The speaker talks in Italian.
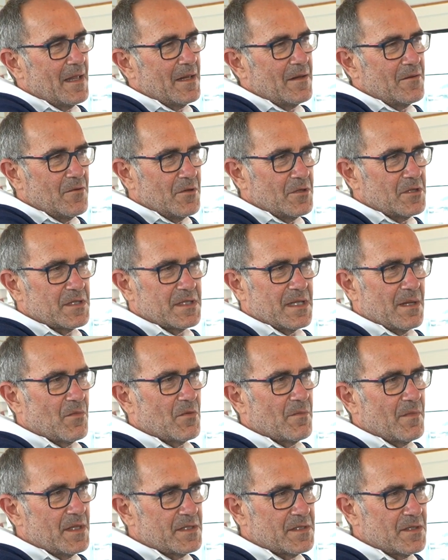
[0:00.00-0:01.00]
noi ci siamo
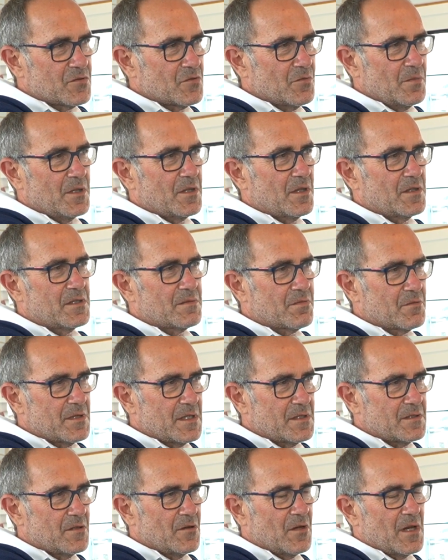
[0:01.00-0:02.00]
messi subito a
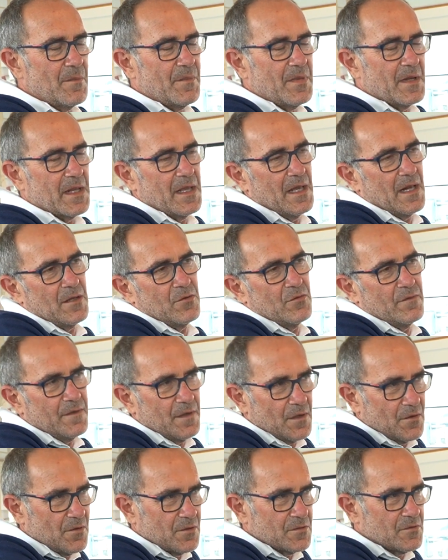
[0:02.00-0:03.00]
disposizione perché era
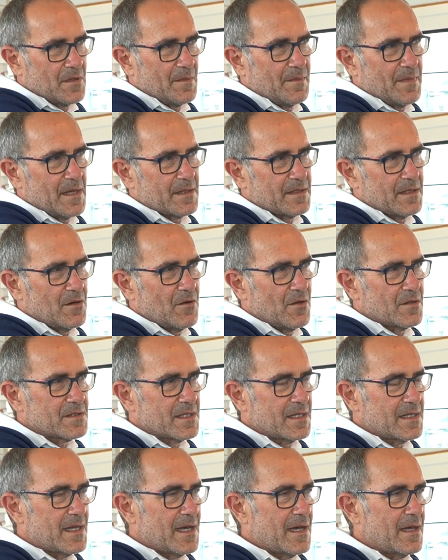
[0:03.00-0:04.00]
doveroso da parte
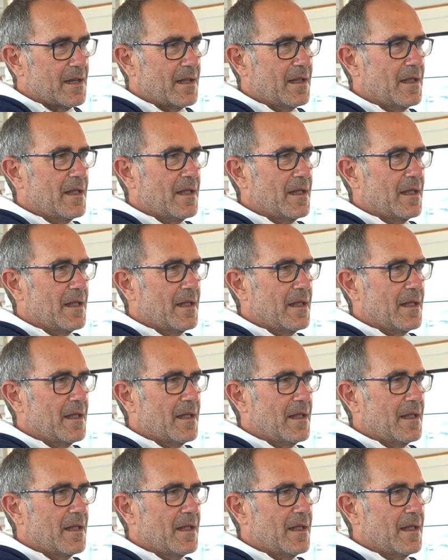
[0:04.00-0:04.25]
nostra dare.